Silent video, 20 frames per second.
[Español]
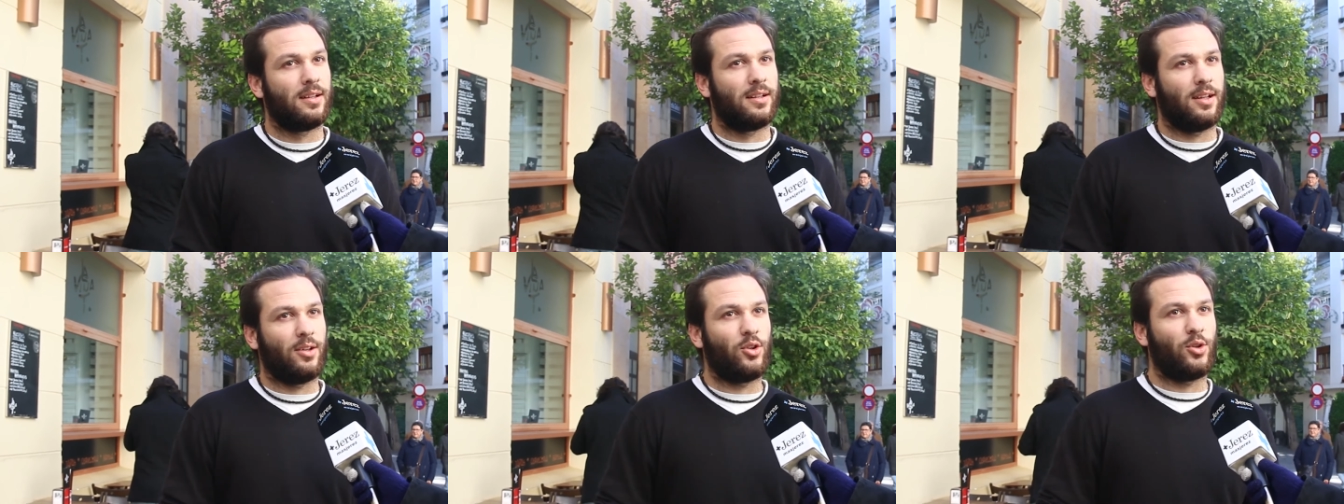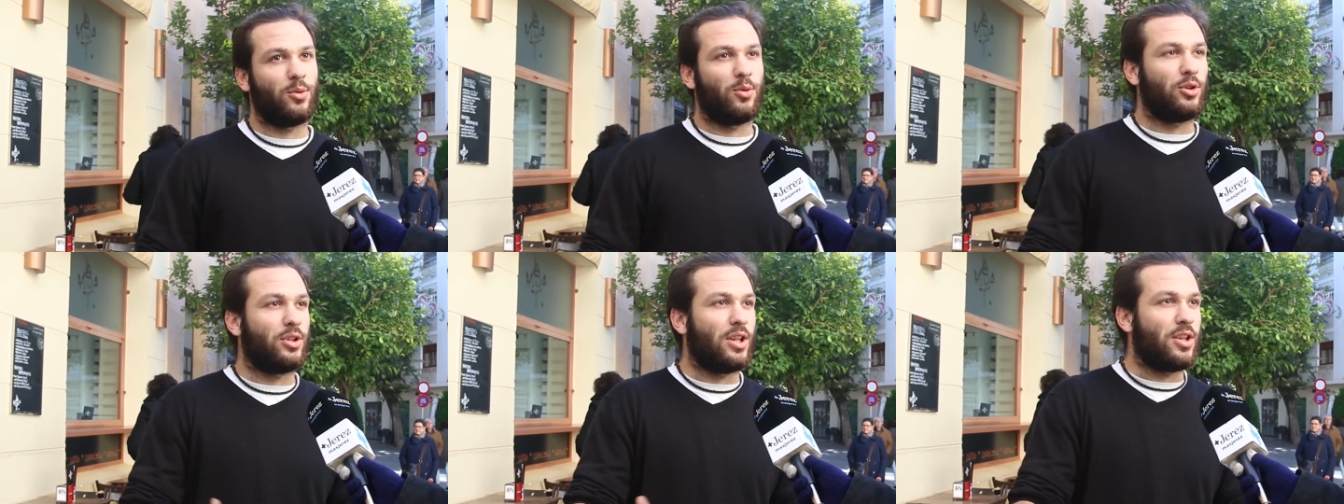
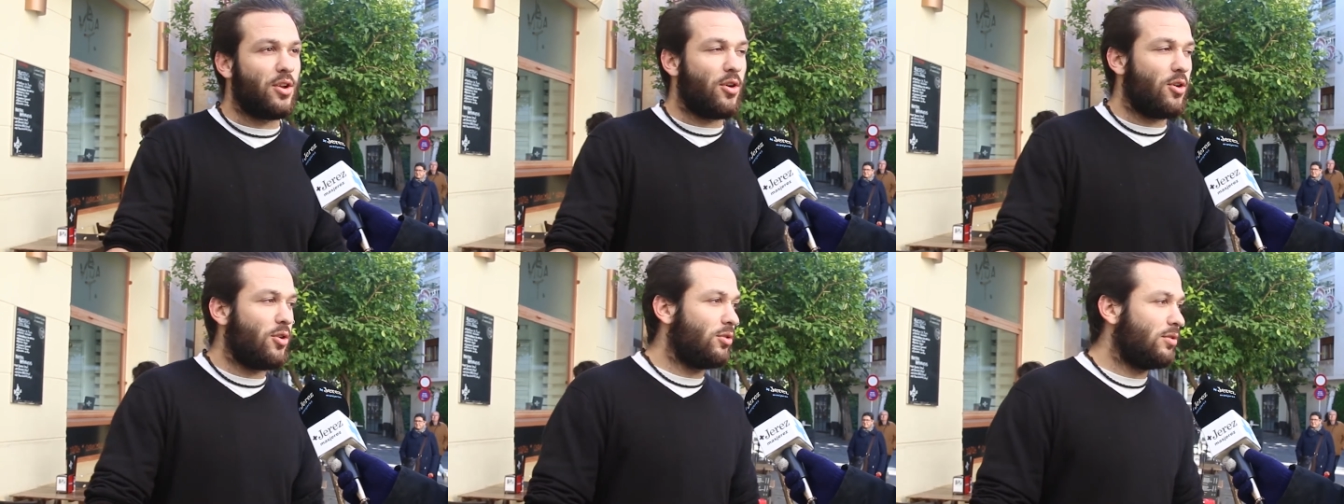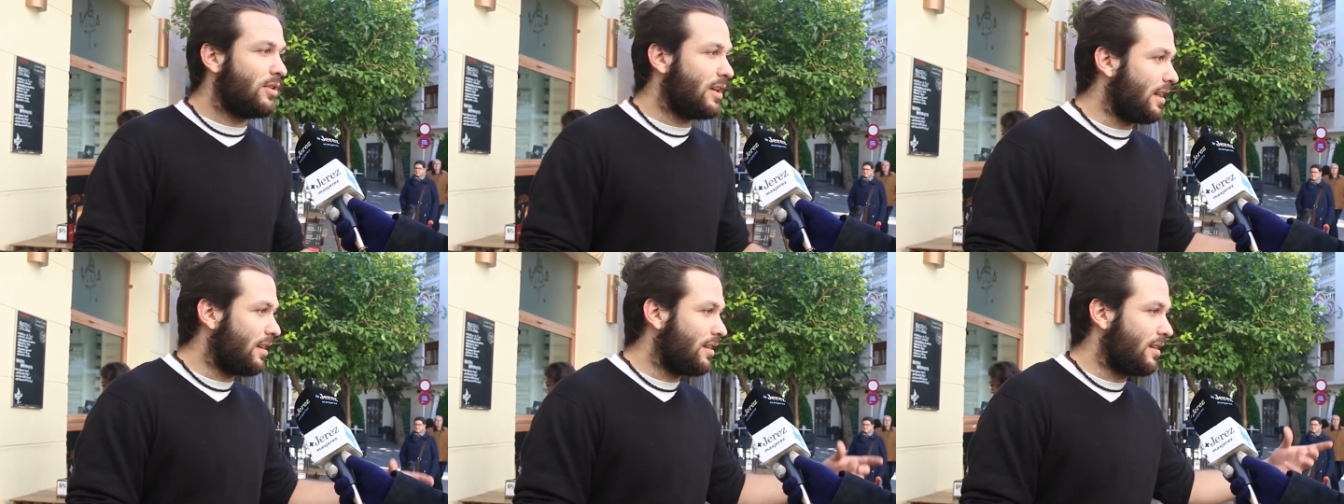tanto botellón,
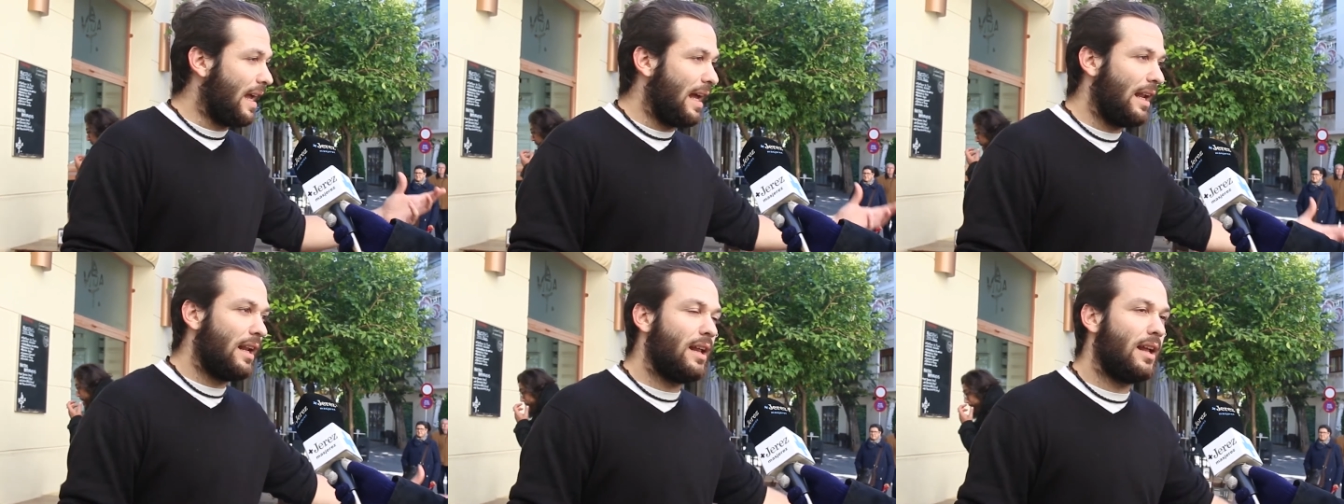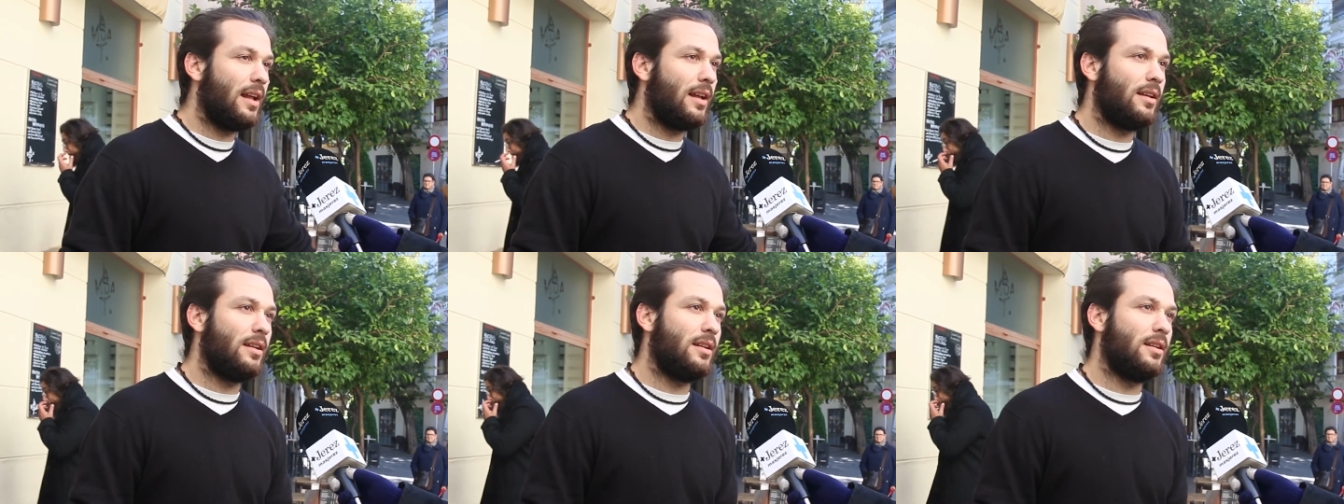
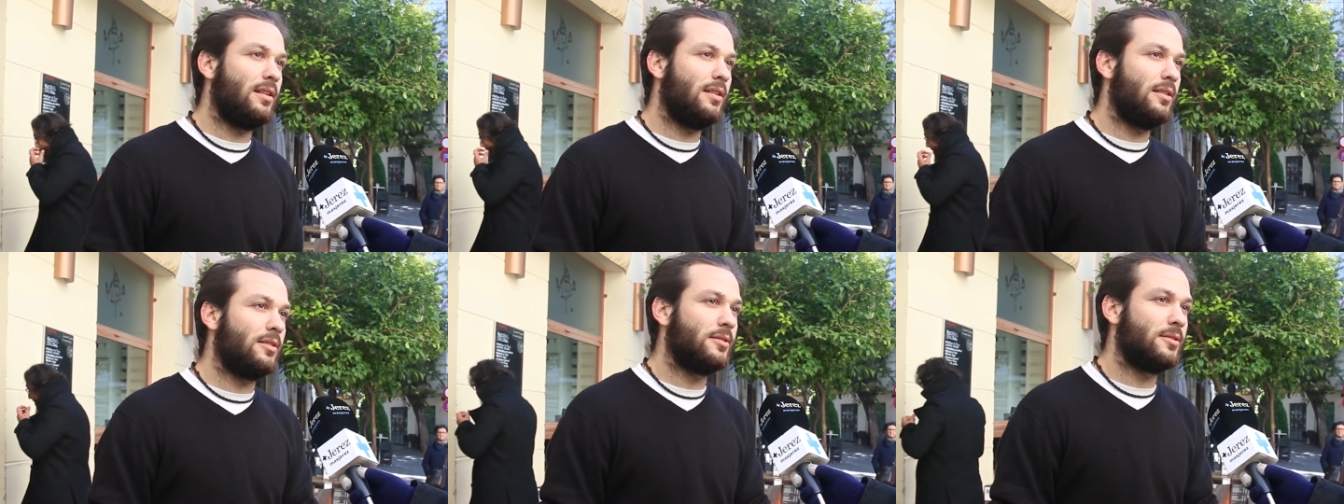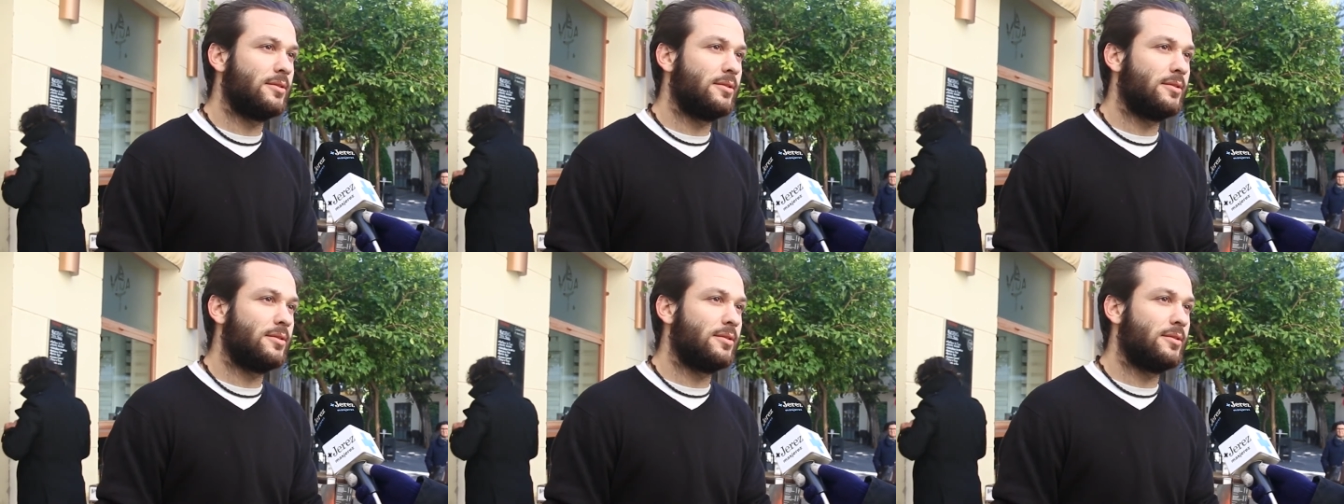cristales y